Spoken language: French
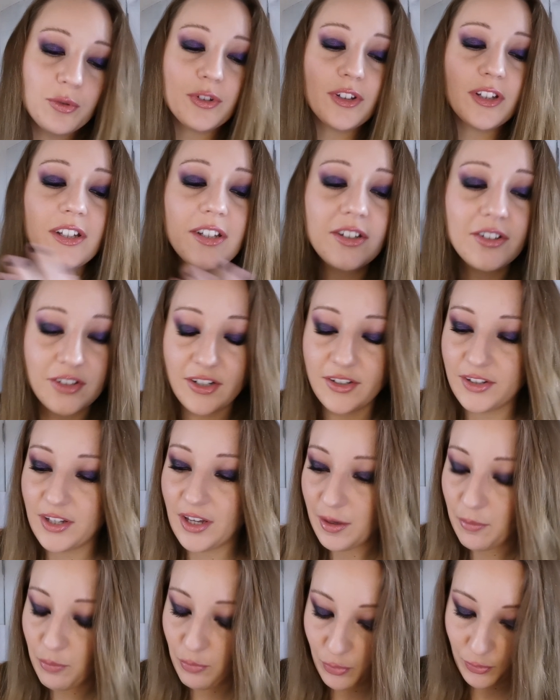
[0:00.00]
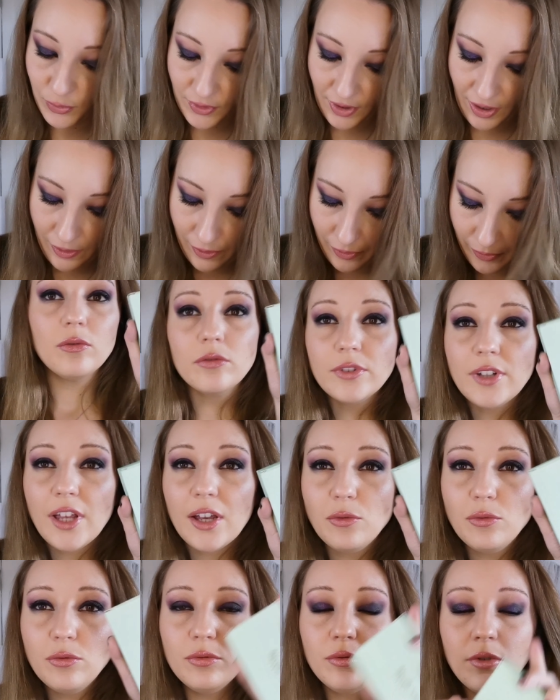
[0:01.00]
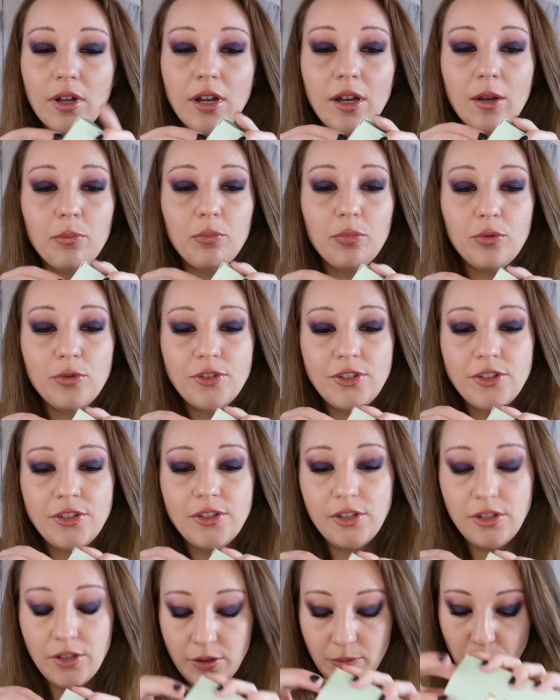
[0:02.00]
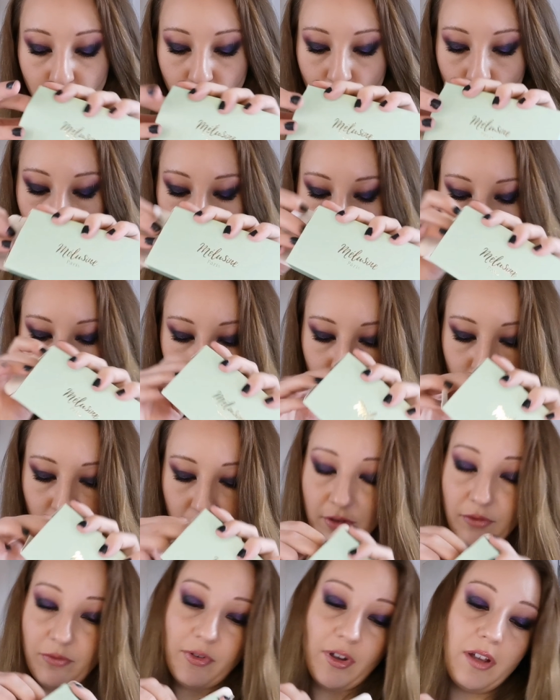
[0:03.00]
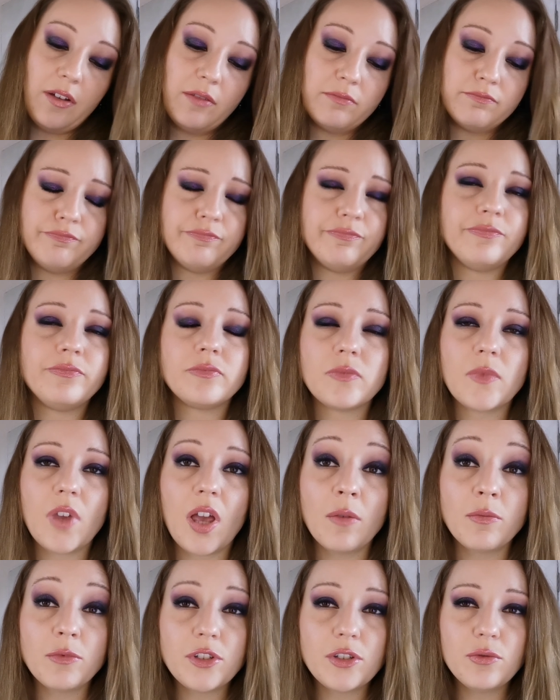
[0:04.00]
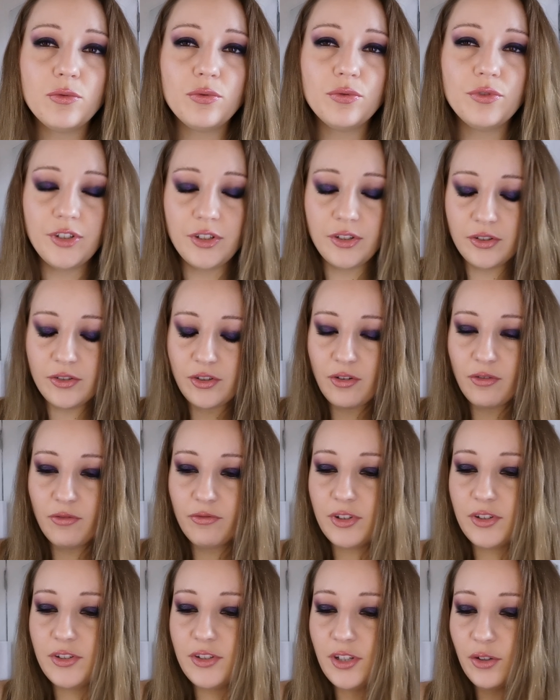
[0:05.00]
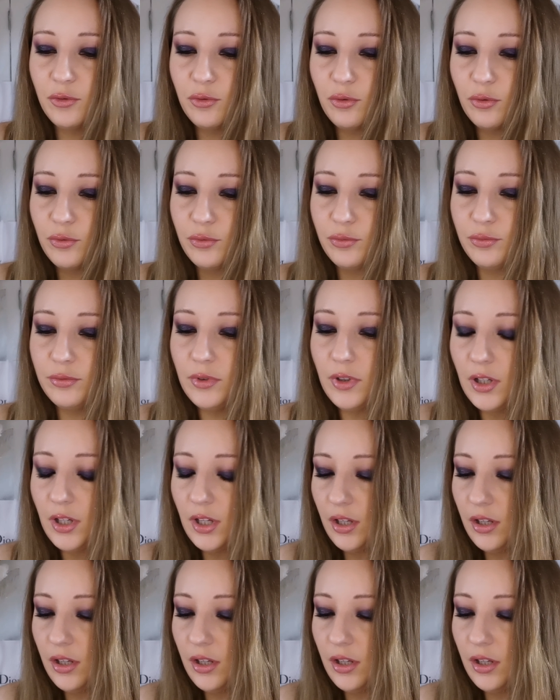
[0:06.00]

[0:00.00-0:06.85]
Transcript: de côté et je l'essaierai plus tard. On a eu un petit produit, enfin, un petit goodies, j'ai envie de dire, surtout.